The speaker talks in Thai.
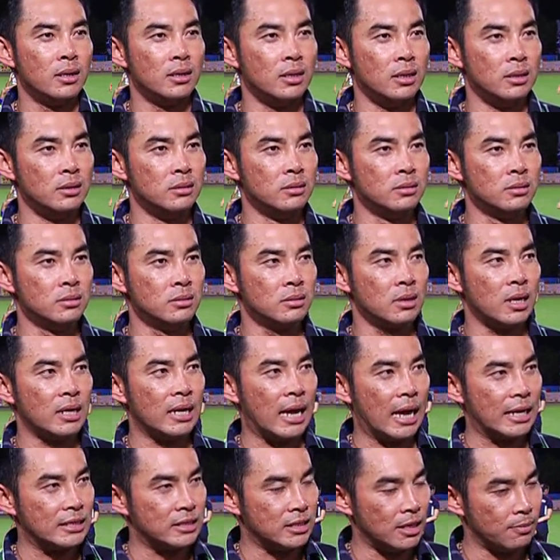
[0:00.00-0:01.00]
ถึงข
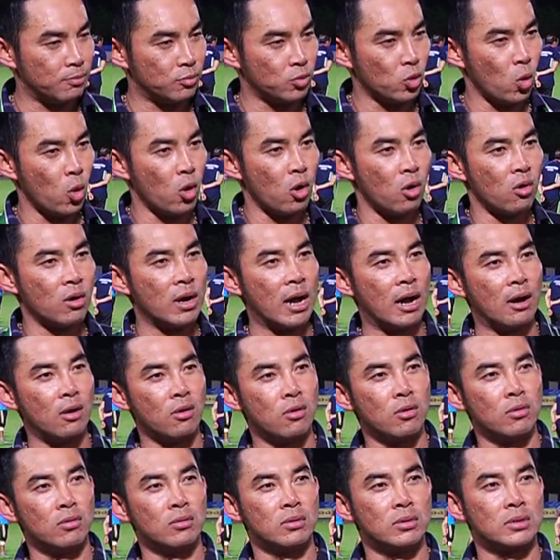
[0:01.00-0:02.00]
นาด 10 ตัวของเขา
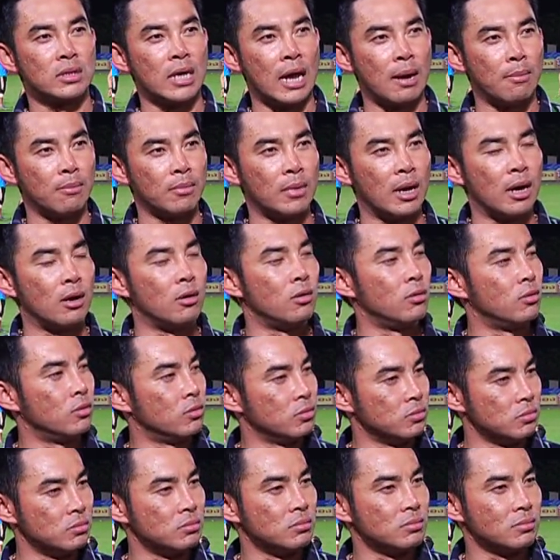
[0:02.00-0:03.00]
ทำเรา
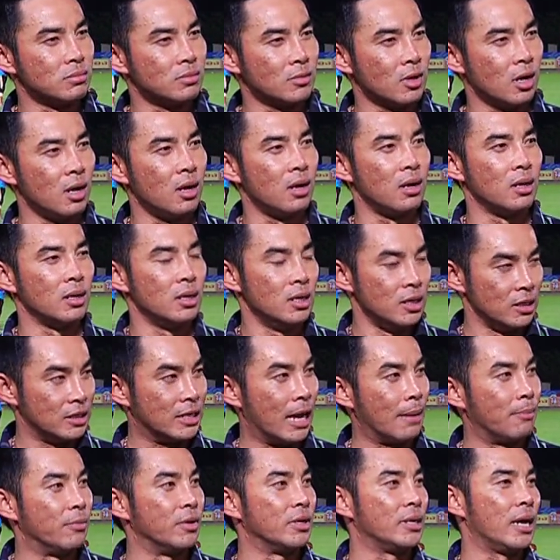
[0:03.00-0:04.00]
ก็หือ
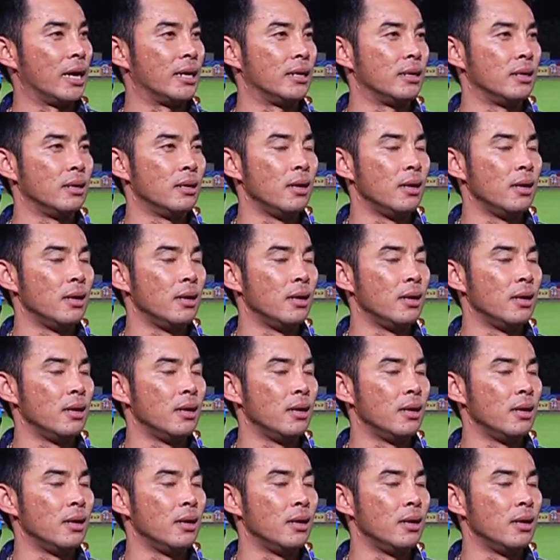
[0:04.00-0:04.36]
จับเหมือนกัน